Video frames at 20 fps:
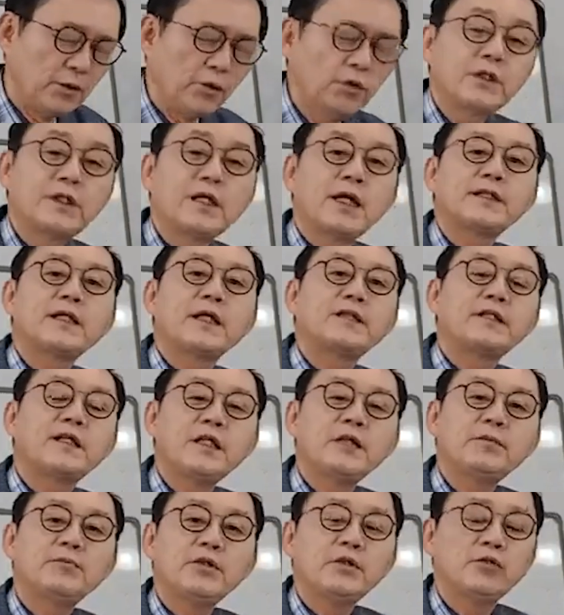윤카세
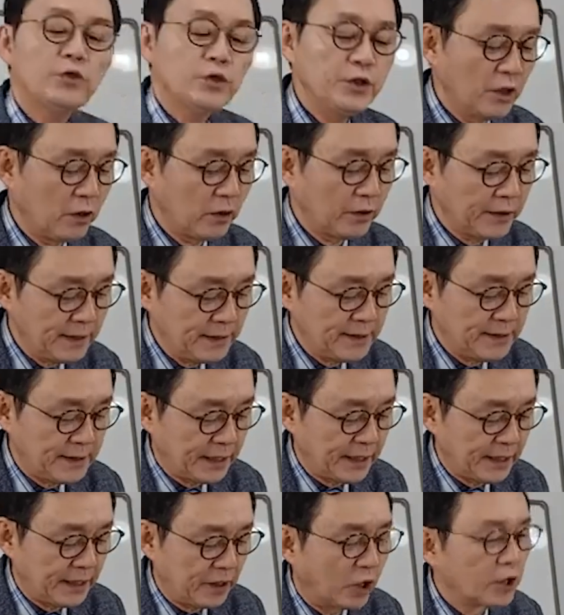TV 운영이
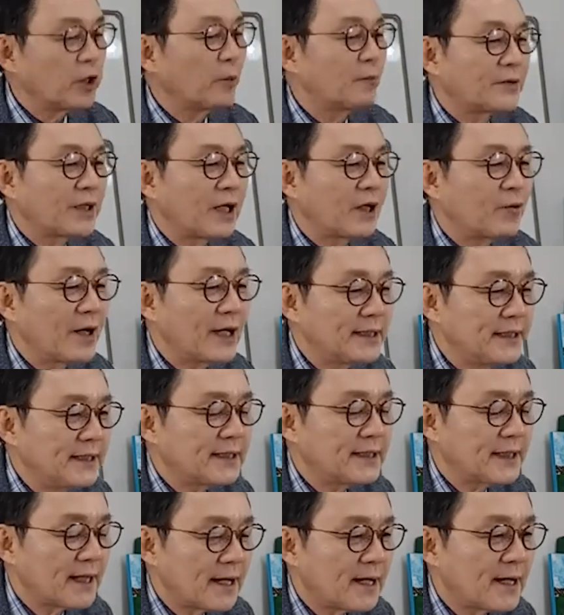이제 어렵다고
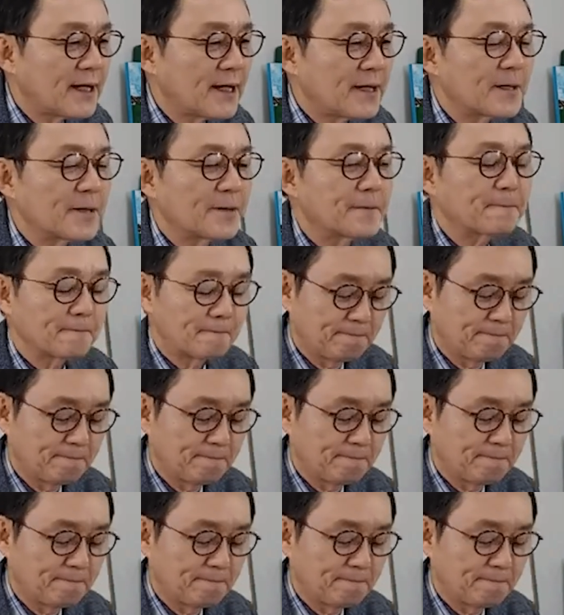하니까